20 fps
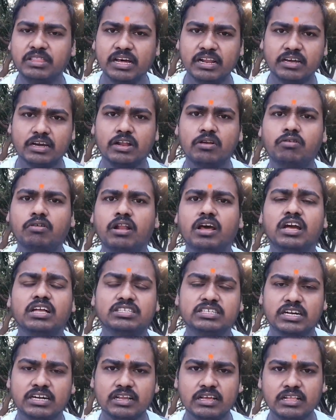దానికి అనుగుణంగా
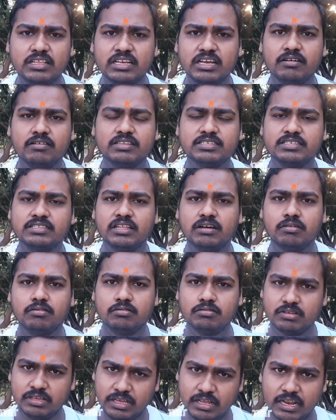చట్టాలు చేయవలసింది
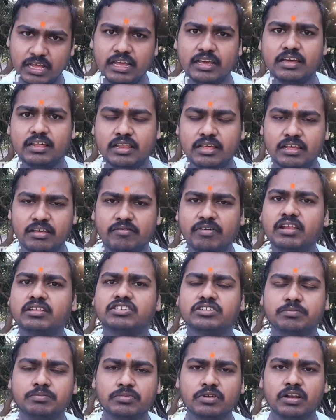ఎవరు ఈ నాయకులే వీళ్ళు
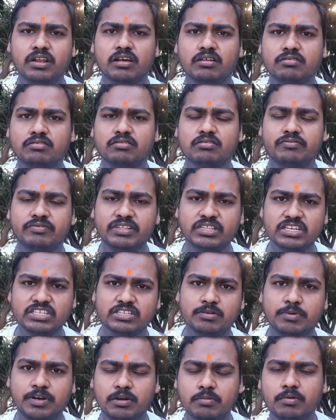చెప్తున్నారు
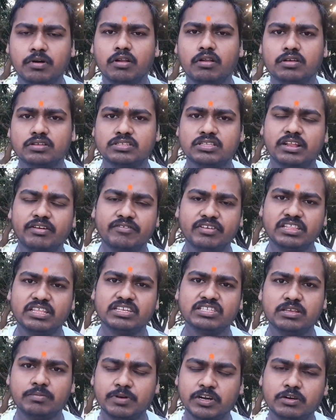విదేశీ పెట్టుబడులు వస్తున్నాయి
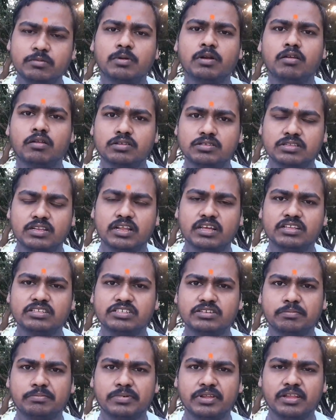విదేశీ పెట్టుబడులు
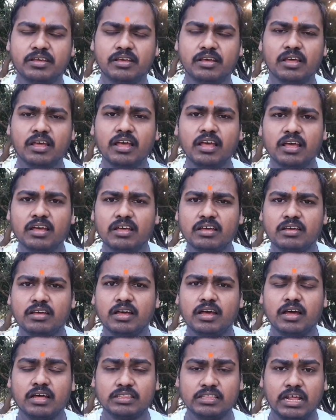వస్తున్నాయని చెప్పని
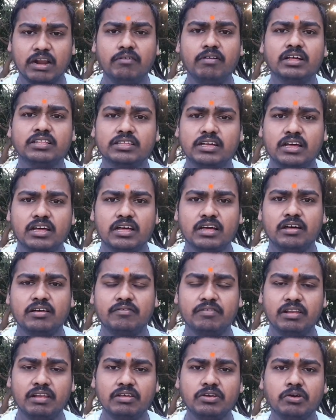తర్వాత
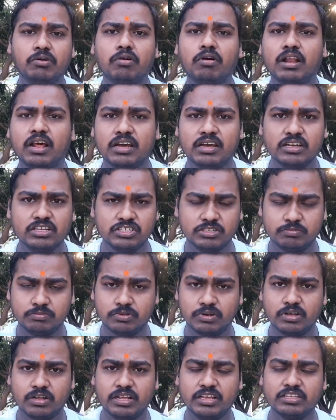వీళ్ళు ఇంకో రకంగా
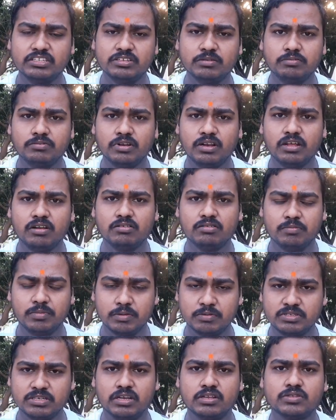చెప్తున్నారు ఏం చెప్తున్నారు
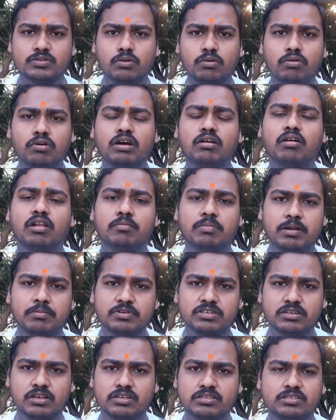మేము చాలా స్లోగా వాళ్ళ
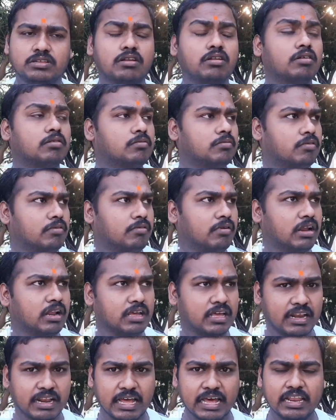పర్మిషన్లు ఇస్తున్నాం
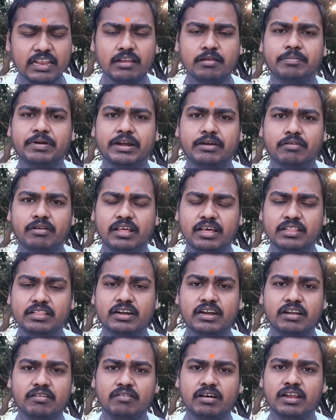వాళ్ళకి ర్యాలీలు పెట్టో
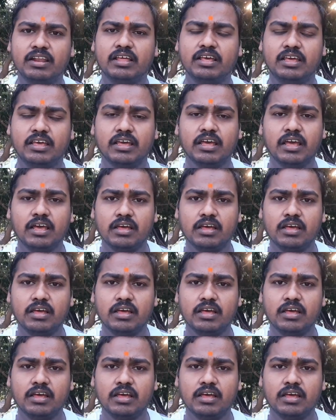లేదంటే వాళ్ళని